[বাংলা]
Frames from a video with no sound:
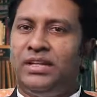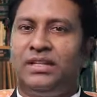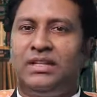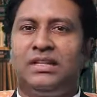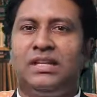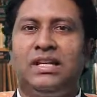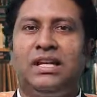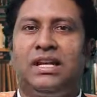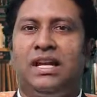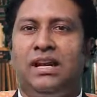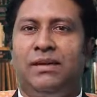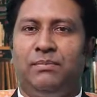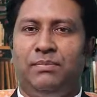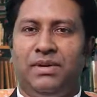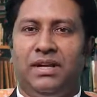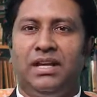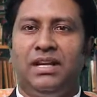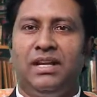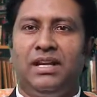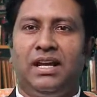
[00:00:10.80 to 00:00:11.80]
স্ত্রীকে
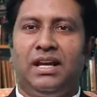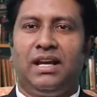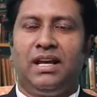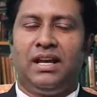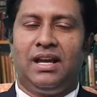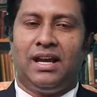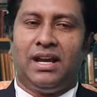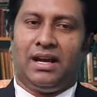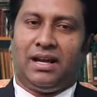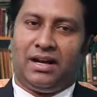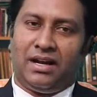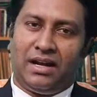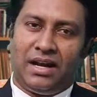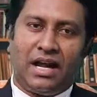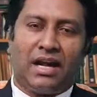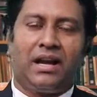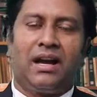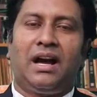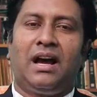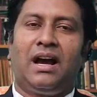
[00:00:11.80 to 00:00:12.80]
বিয়ে নিয়ে
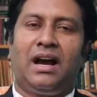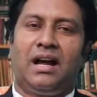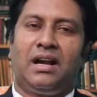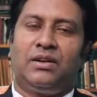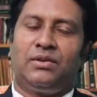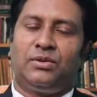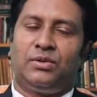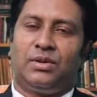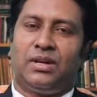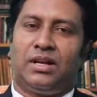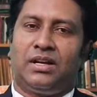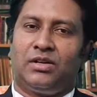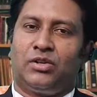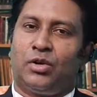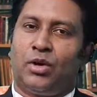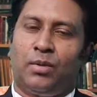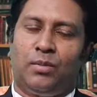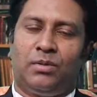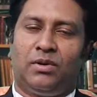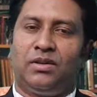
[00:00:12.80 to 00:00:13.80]
নানা আলোচনা
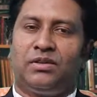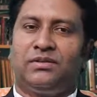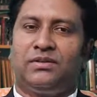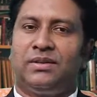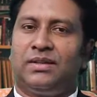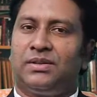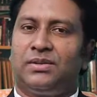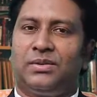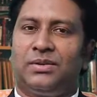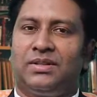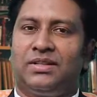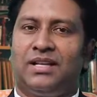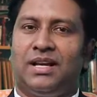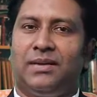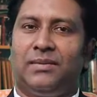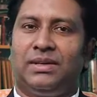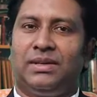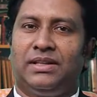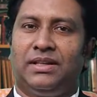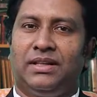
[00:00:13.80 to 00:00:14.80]
সমালোচনা চলছে
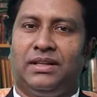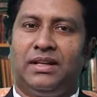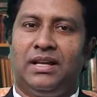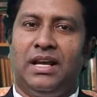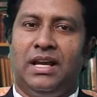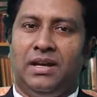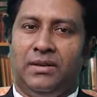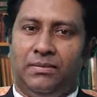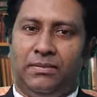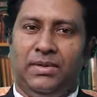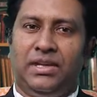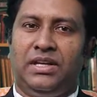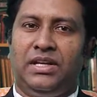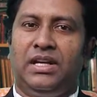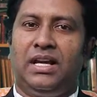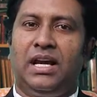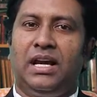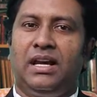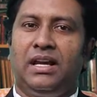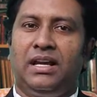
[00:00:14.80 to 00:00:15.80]
আমাদের
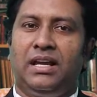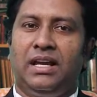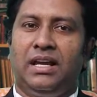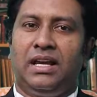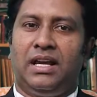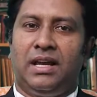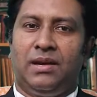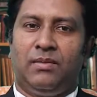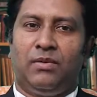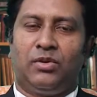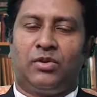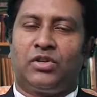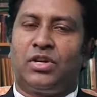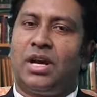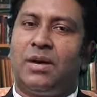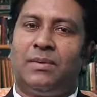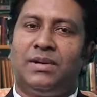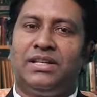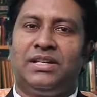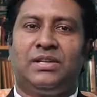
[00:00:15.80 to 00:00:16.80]
মিডিয়া এবং
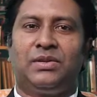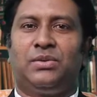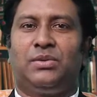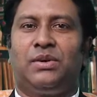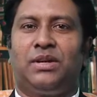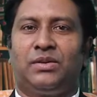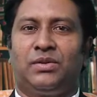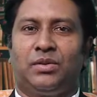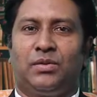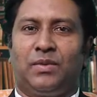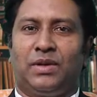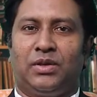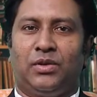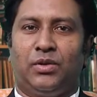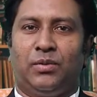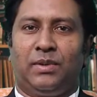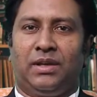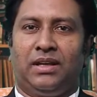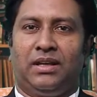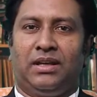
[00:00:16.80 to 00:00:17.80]
সামাজিক যোগাযোগ
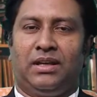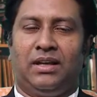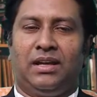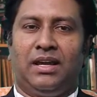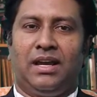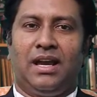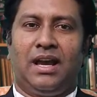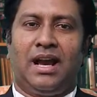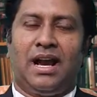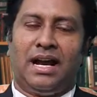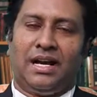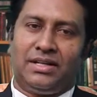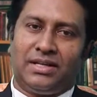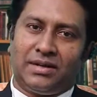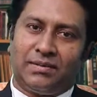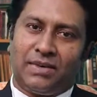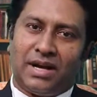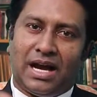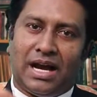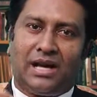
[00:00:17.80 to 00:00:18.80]
মাধ্যমে আজ
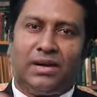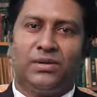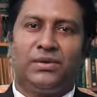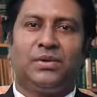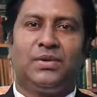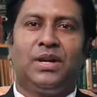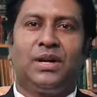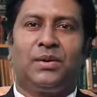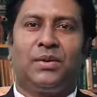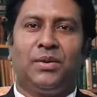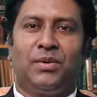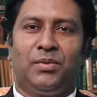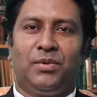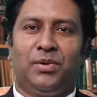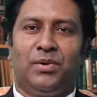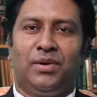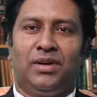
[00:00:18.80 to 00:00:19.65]
আমরা আলোচনা করব